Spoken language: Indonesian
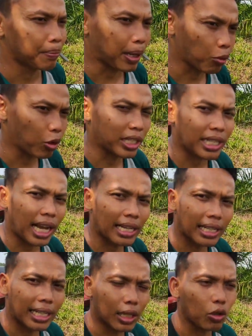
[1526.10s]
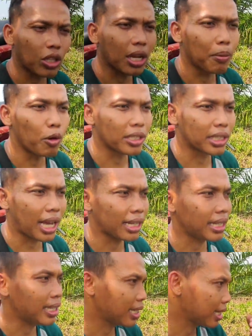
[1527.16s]
empat bulan sekali atau tiga bulan
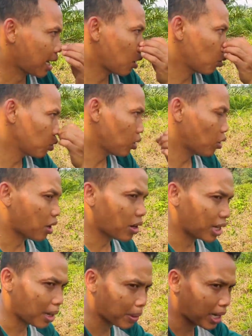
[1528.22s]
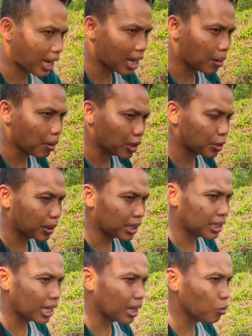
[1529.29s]
sekali kalau untuk orang-orang yang menengah ke bawah
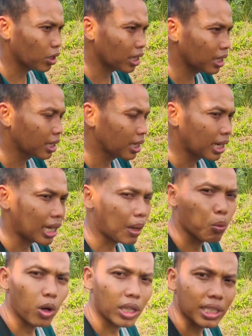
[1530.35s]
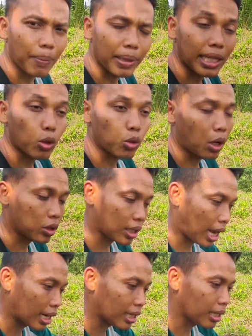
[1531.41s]
seperti saya mungkin 6 bulan sampai satu tahun
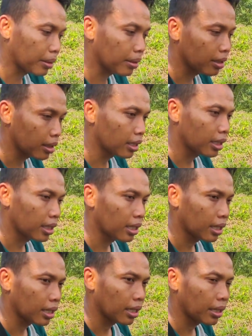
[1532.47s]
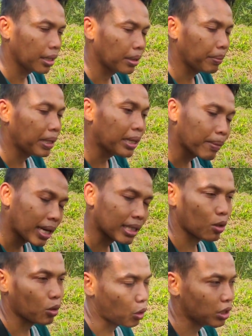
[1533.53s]
sekali minimal
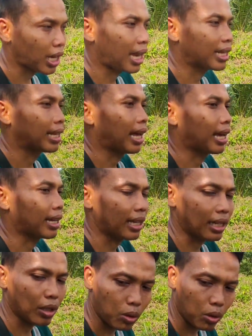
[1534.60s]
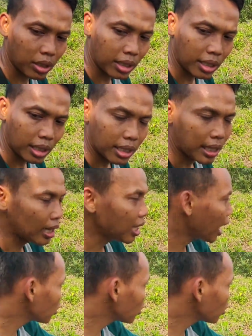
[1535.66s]
satu tahun sekali lah kayak gitu nanti